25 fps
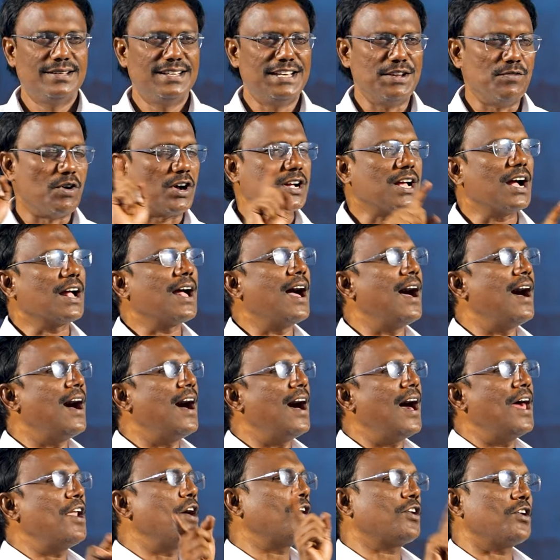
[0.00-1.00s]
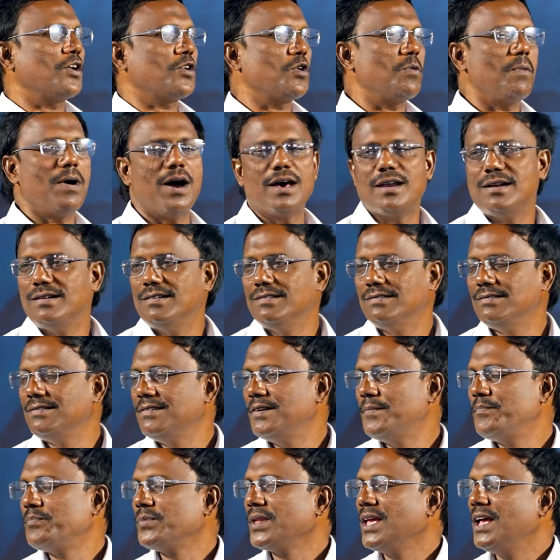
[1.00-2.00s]
నీ ఒక్కగానొక్క కుమారుడు
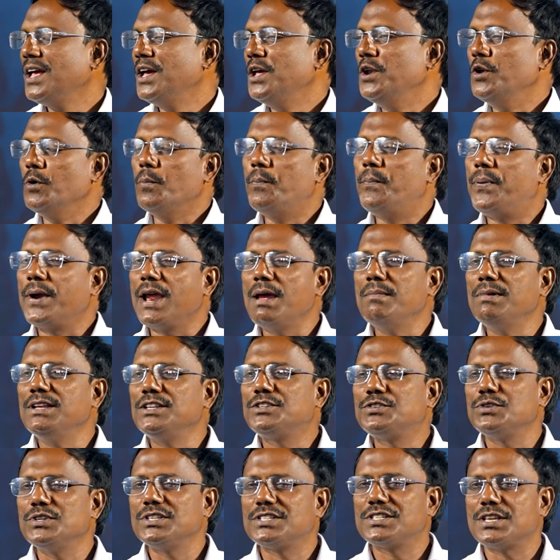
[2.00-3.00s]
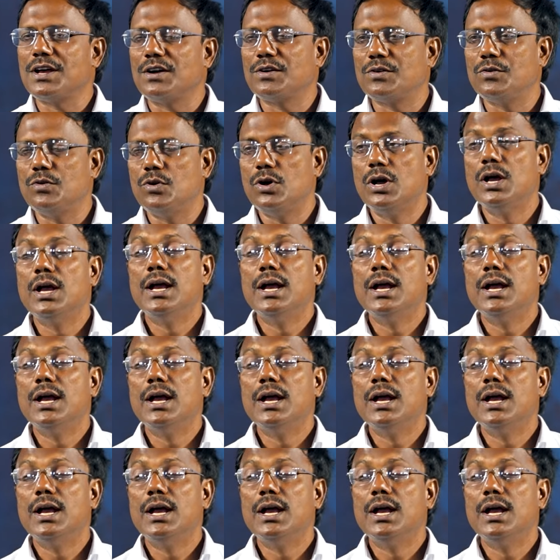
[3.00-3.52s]
నువ్వు ప్రేమించు ఇసాకు